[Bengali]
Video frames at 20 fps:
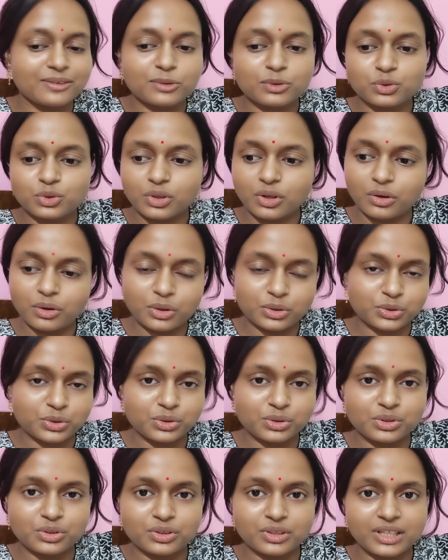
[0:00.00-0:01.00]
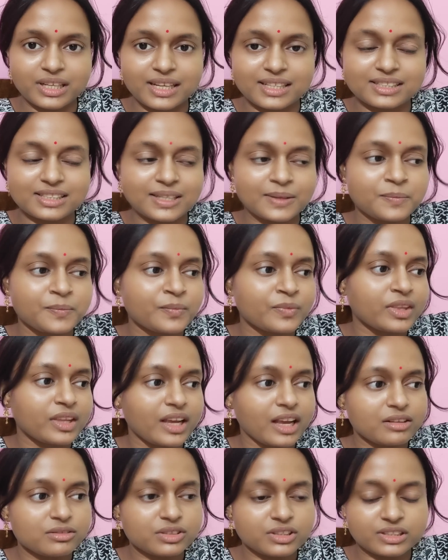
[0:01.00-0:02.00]
পারিনি উজ্জ্বল অসহ্য হয়ে গেছে
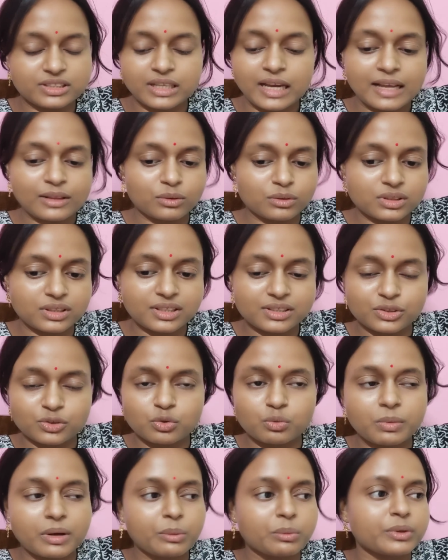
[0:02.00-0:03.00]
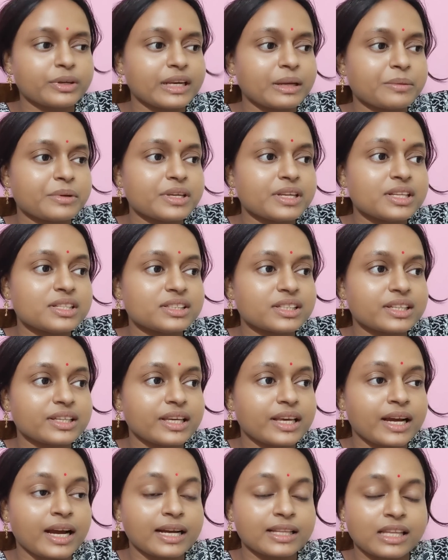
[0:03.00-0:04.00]
হচ্ছে কি যা তোদের কাছে ঘুমাবোই না আমি নিচে
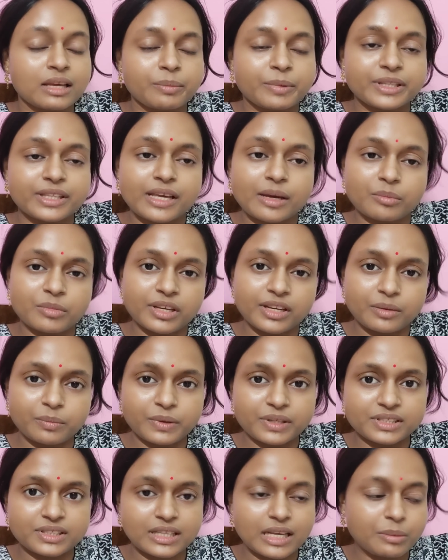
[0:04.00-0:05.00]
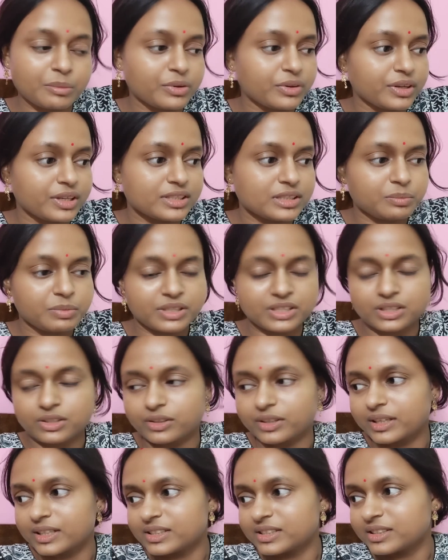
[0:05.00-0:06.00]
গিয়ে কাঁথা পেতে আমি আর পেস্তা আমিও গেছি
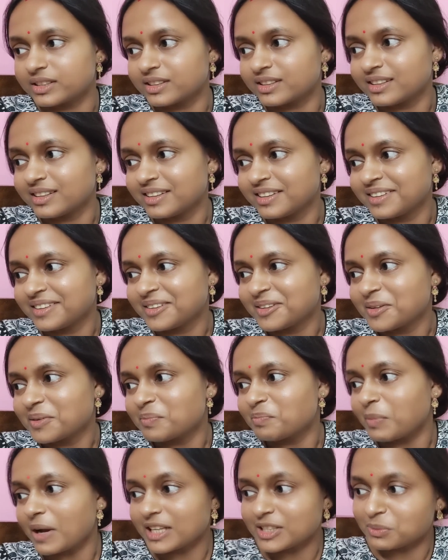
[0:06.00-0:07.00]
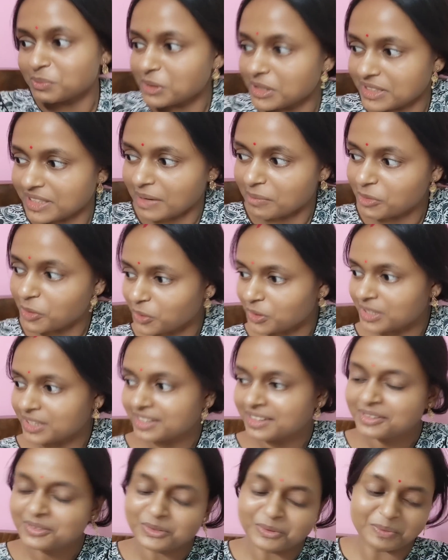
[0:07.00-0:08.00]
পেস্তা গেছি পাঁচ মিনিট আমি
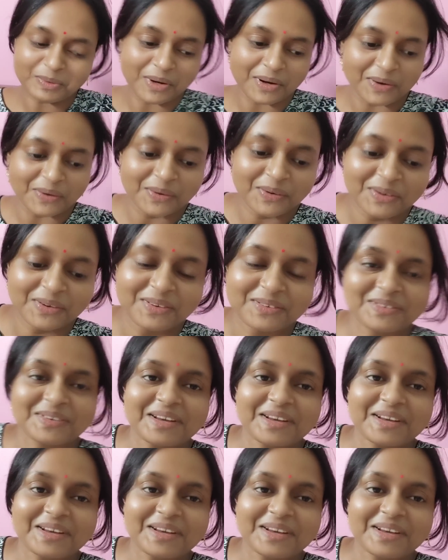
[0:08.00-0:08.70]
অর্ধেক ঠিক করো